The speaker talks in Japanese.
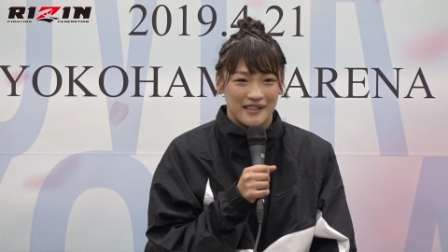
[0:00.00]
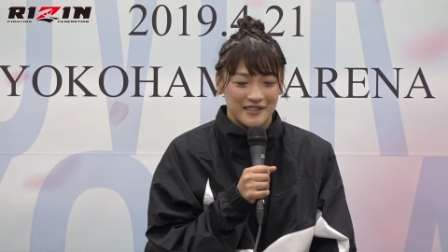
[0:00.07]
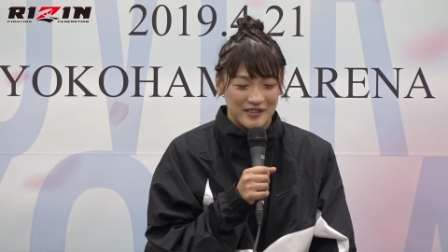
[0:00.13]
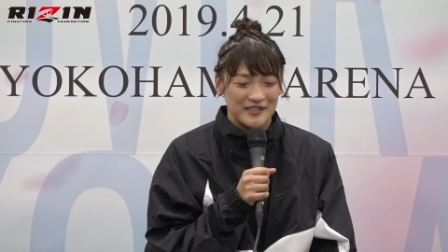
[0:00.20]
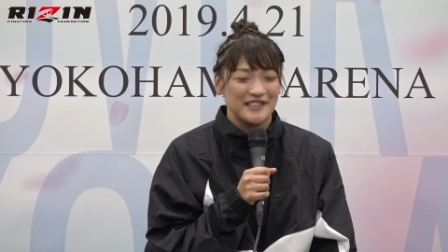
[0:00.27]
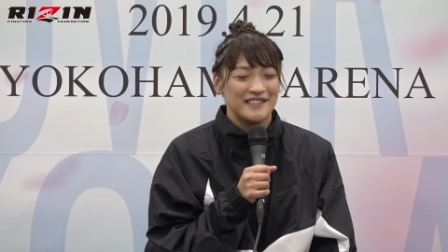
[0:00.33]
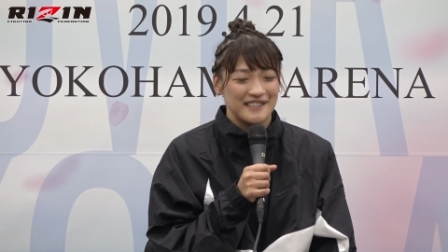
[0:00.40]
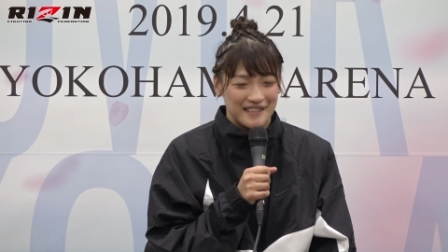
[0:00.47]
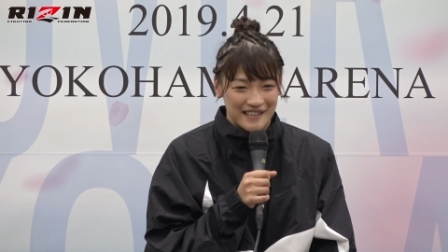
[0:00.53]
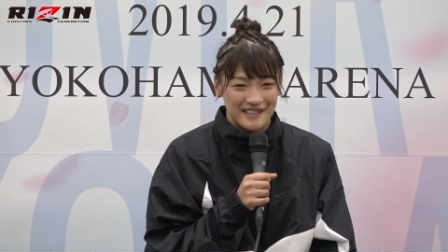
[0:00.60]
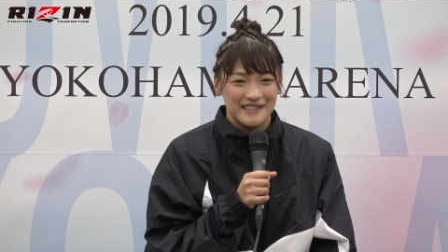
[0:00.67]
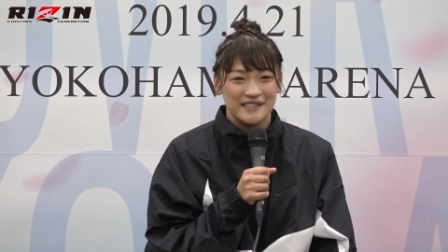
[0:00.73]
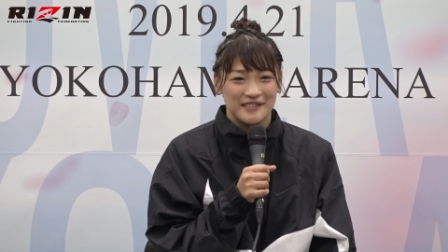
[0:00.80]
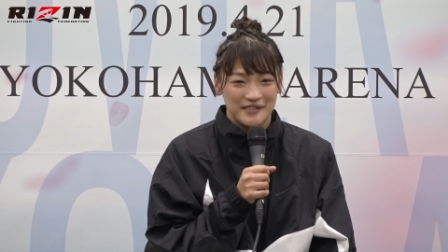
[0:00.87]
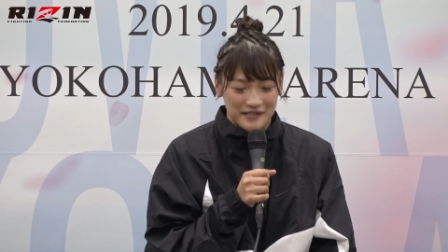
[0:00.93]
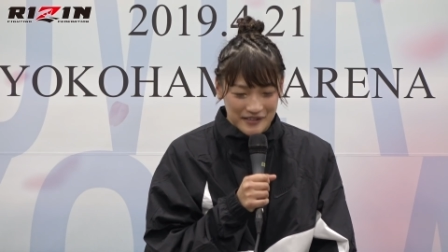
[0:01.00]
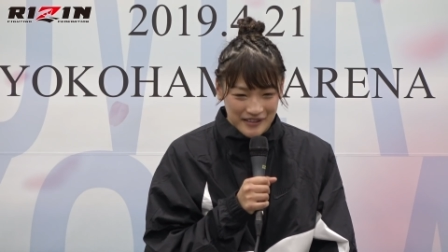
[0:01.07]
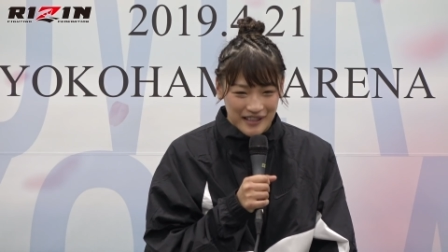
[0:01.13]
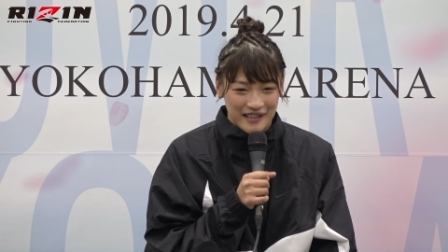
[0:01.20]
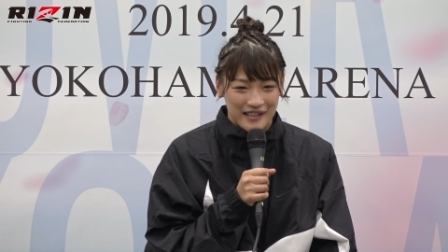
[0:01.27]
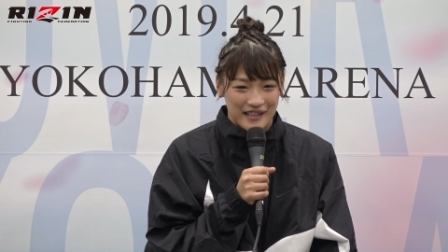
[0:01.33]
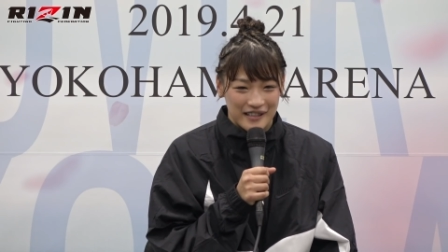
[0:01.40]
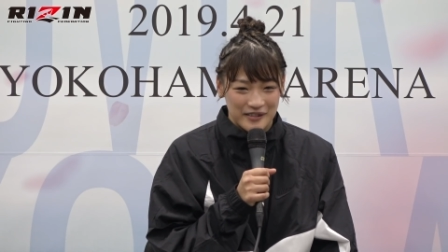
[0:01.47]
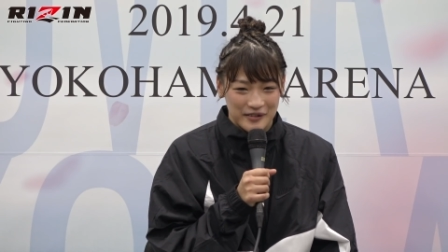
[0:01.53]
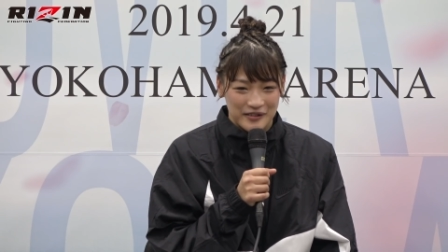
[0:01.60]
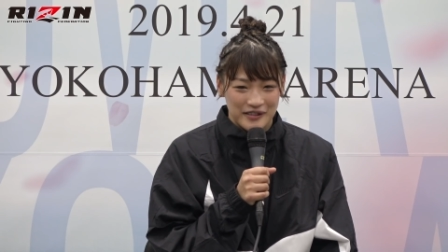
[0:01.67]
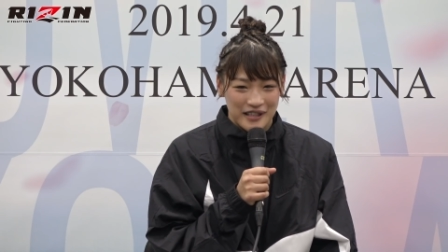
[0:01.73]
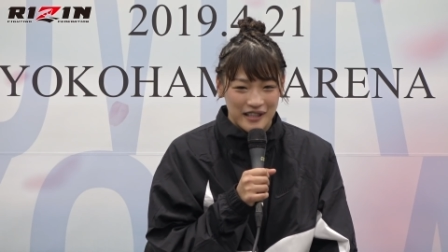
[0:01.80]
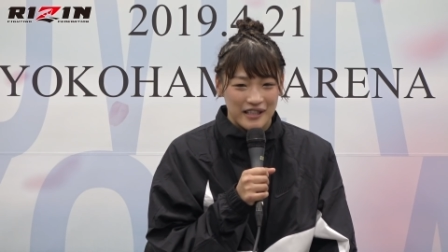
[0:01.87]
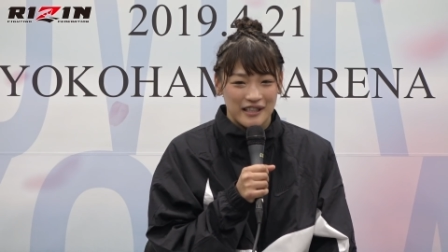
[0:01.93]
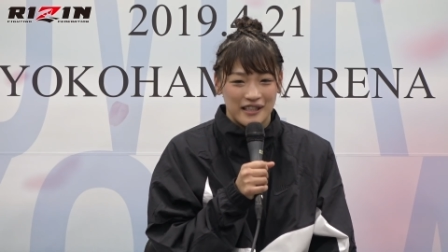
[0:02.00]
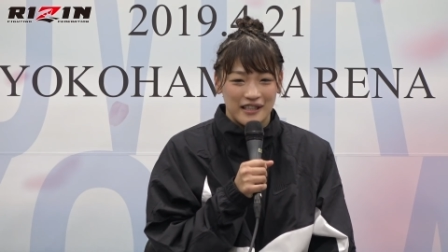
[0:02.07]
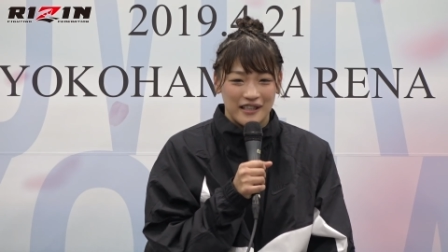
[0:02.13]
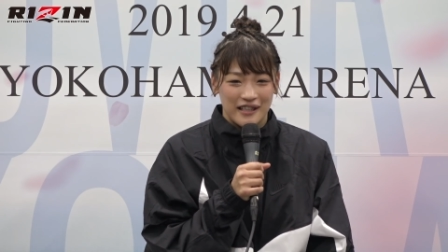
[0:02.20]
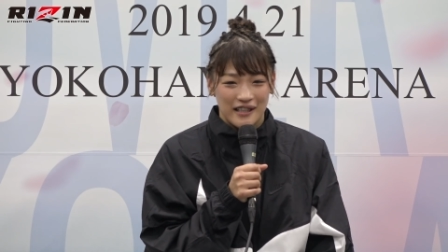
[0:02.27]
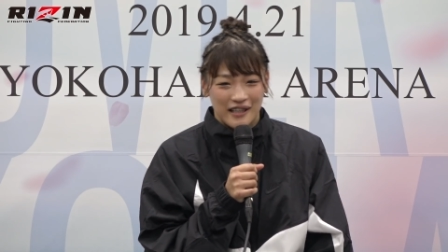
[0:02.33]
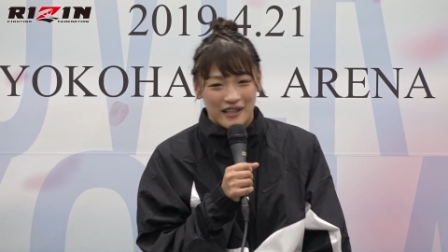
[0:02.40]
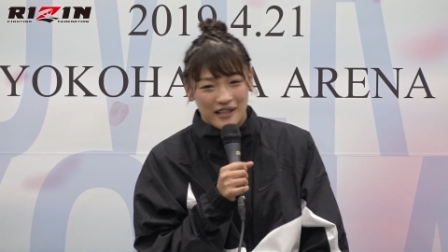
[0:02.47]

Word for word: そうですね強くなってその先に